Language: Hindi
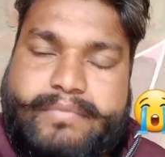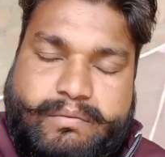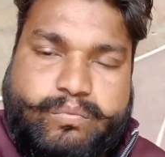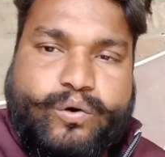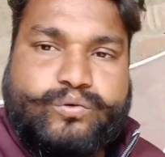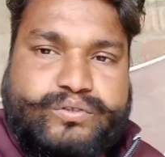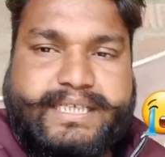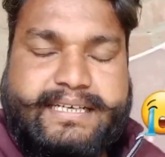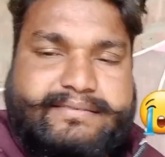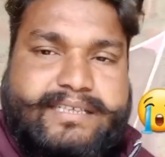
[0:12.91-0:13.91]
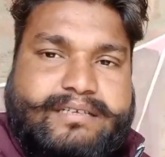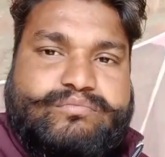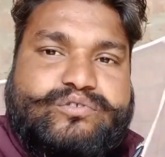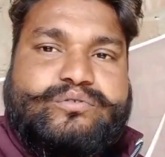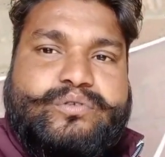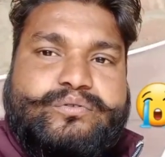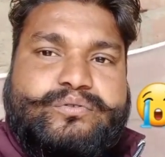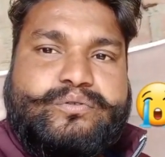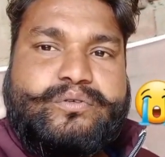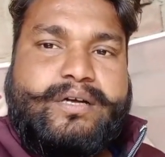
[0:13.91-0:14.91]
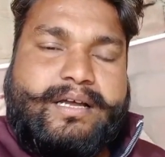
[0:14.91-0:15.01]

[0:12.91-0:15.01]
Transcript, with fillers: मैं बहुत टेंशन में हूँ दोस्तों